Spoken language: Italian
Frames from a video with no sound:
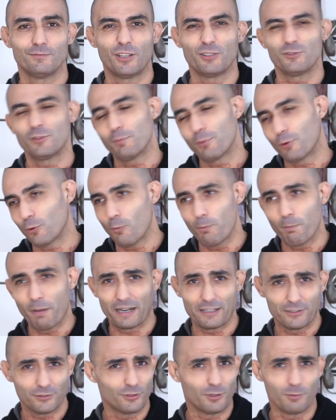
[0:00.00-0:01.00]
Non ti
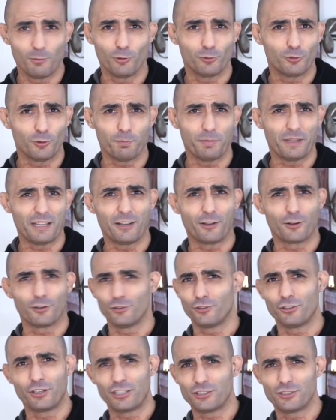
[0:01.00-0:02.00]
preoccupare, sono molto pigro,
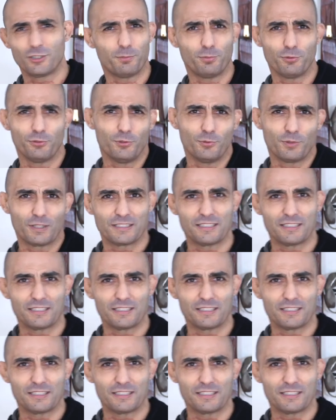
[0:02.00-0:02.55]
non esce più di una